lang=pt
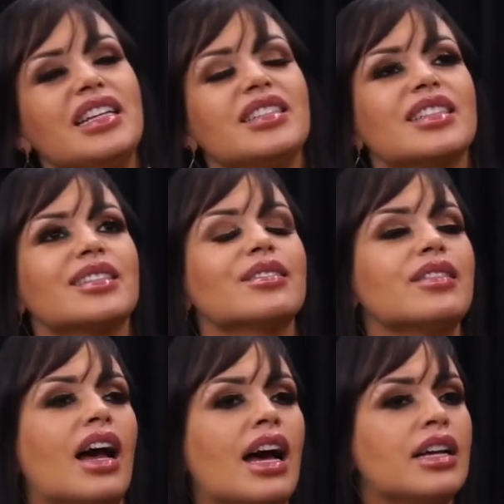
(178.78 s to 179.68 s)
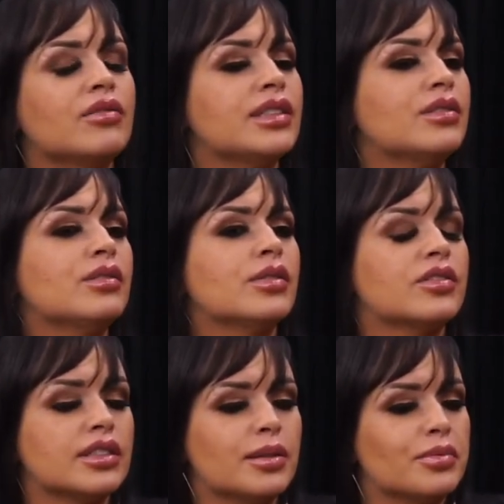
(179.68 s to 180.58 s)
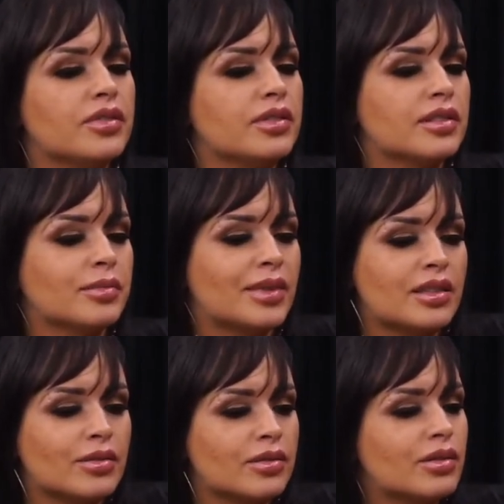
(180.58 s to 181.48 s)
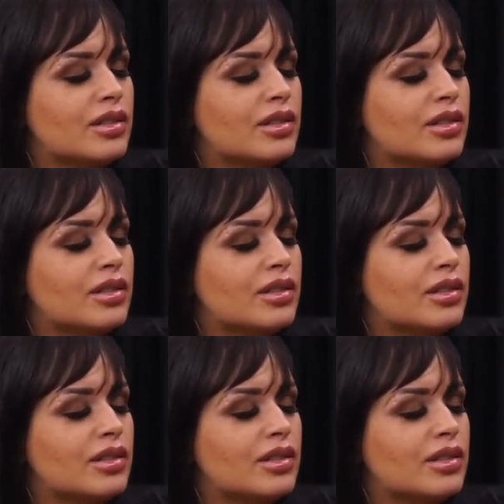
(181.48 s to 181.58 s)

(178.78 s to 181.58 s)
e aí ah. censuraram e durou, acho que depois disso, mais uns